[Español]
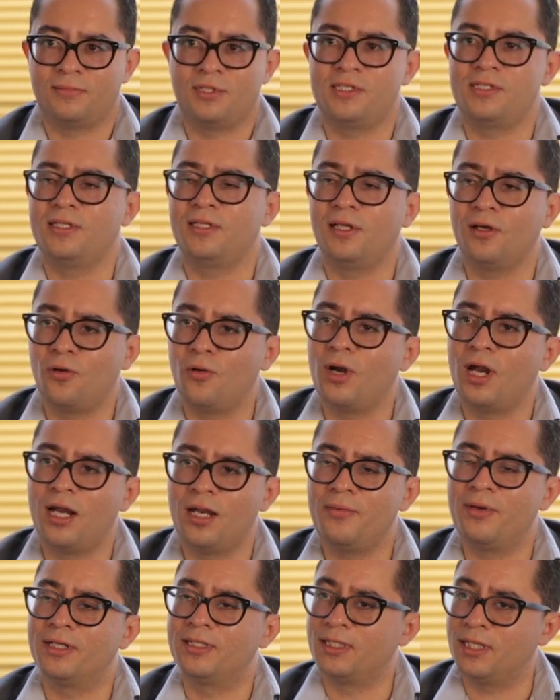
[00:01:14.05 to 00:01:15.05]
se sienten con la
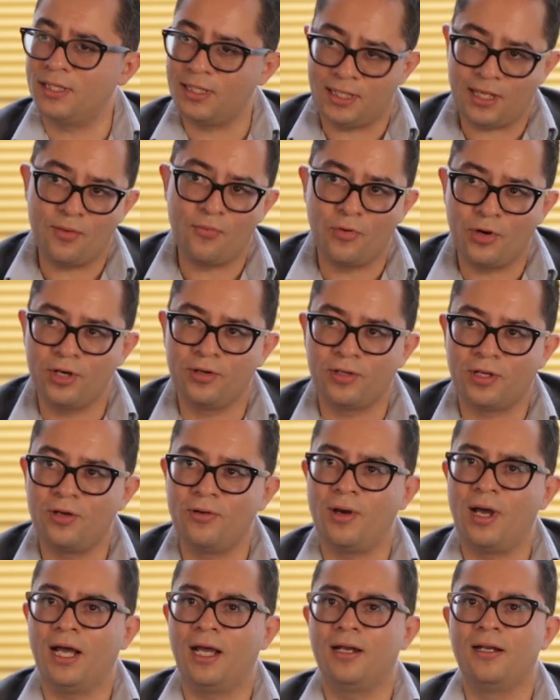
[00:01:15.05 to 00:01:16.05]
libertad y qué bueno
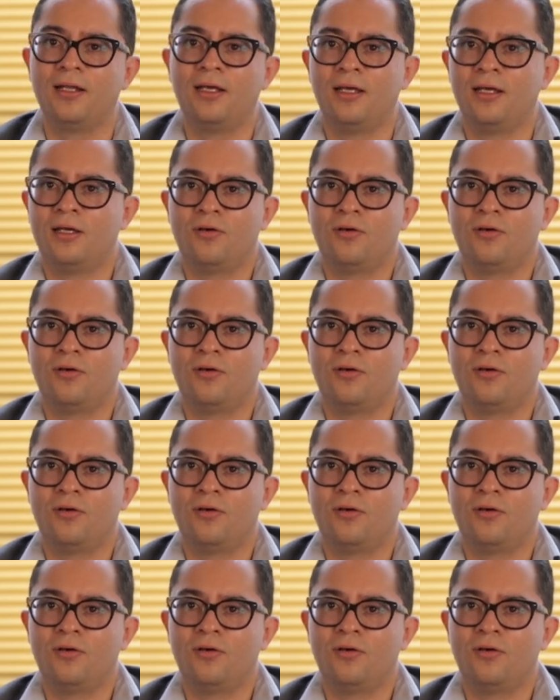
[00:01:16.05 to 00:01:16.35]
que lo hagan.